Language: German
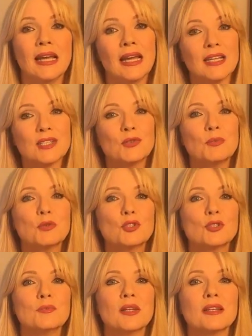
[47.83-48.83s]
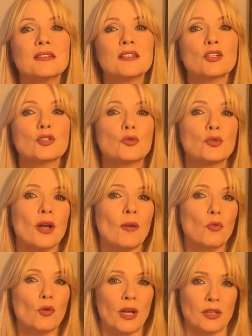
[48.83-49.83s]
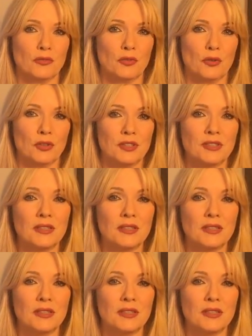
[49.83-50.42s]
Es wird bestimmt ein sehr schöner Monat für euch,